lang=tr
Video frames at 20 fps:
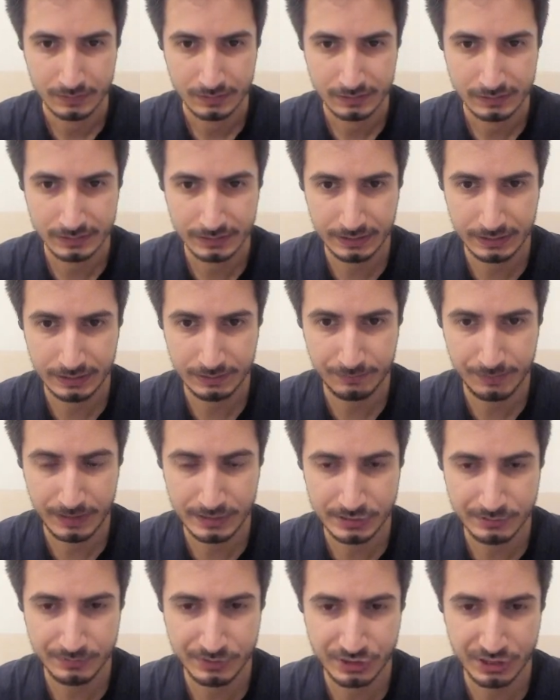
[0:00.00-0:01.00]
Granny'i
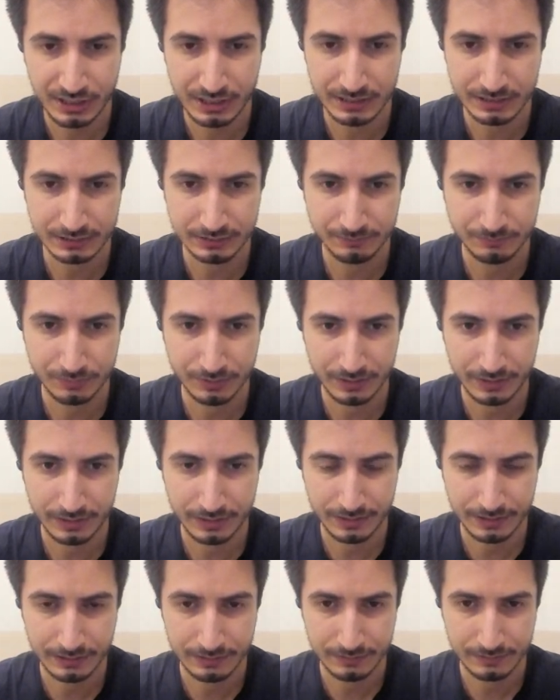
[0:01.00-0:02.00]
bence bir çağıralım buraya
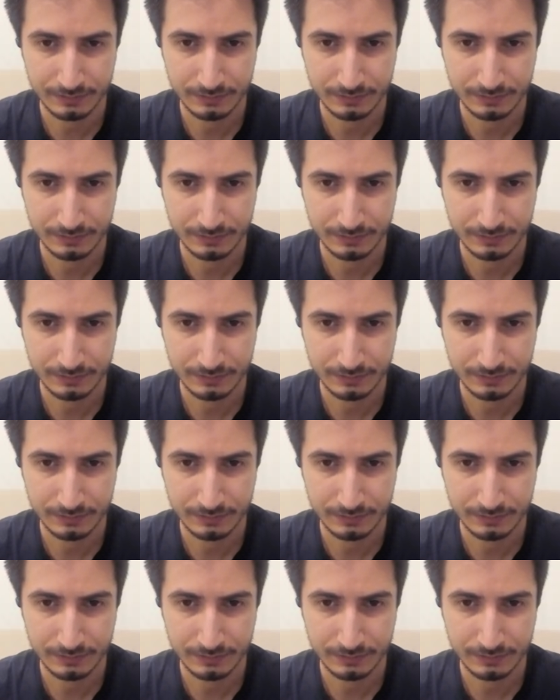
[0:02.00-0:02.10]
ya.